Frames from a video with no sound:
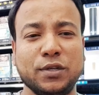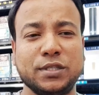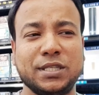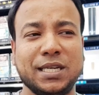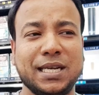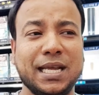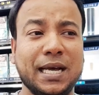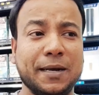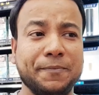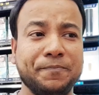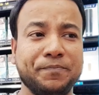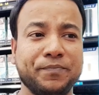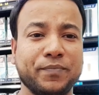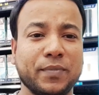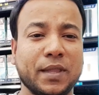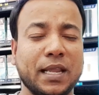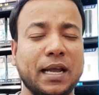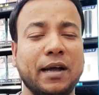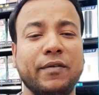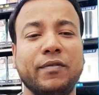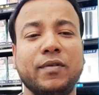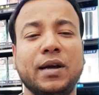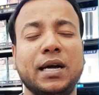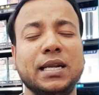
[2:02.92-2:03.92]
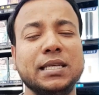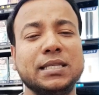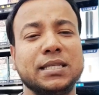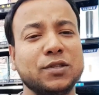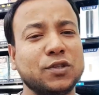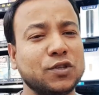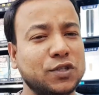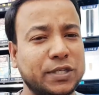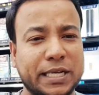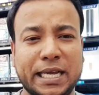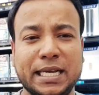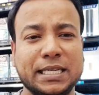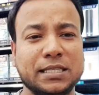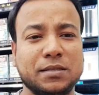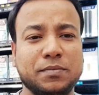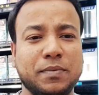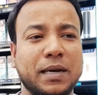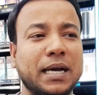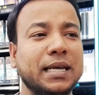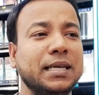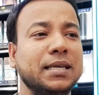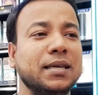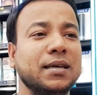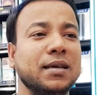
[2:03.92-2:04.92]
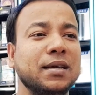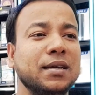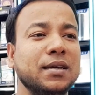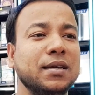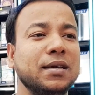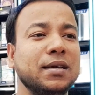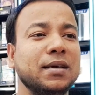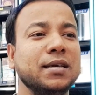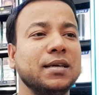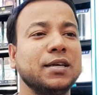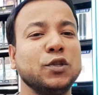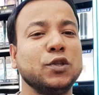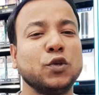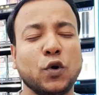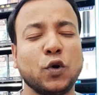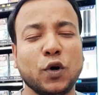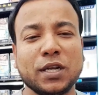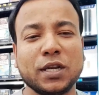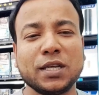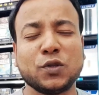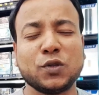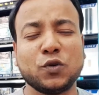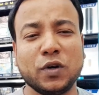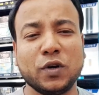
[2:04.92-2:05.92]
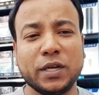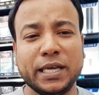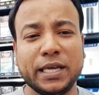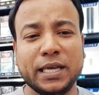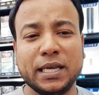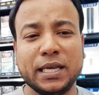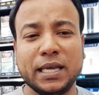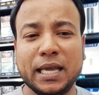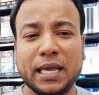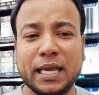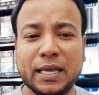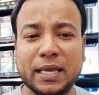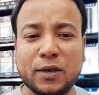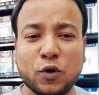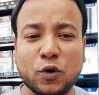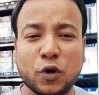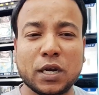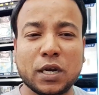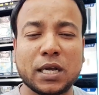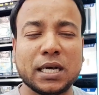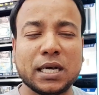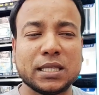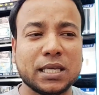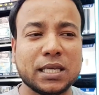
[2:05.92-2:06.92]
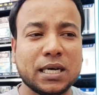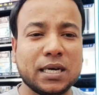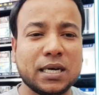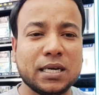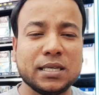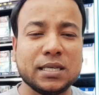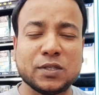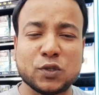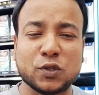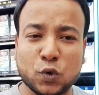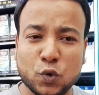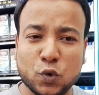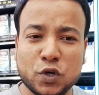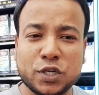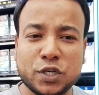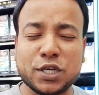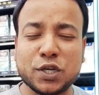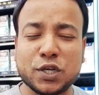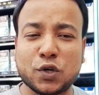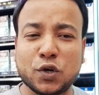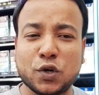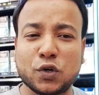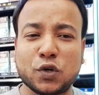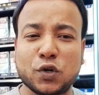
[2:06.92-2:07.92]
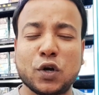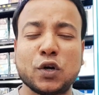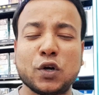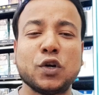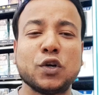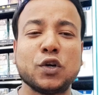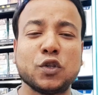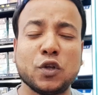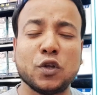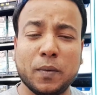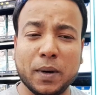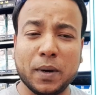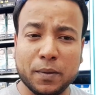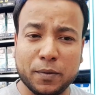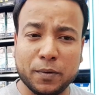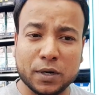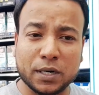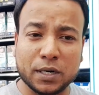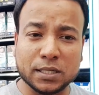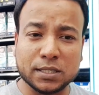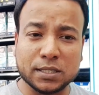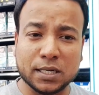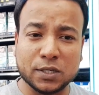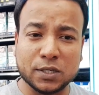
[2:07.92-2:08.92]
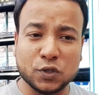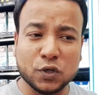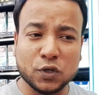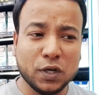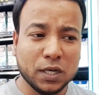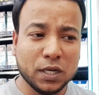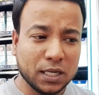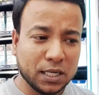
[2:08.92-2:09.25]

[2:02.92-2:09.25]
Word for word: যে না আফগানিস্তান তো শেষ ভাই কিন্তু হঠাৎ করেই এই কলকাতার স্কুল শিক্ষক ডক্টর তমাল ভট্টাচার্য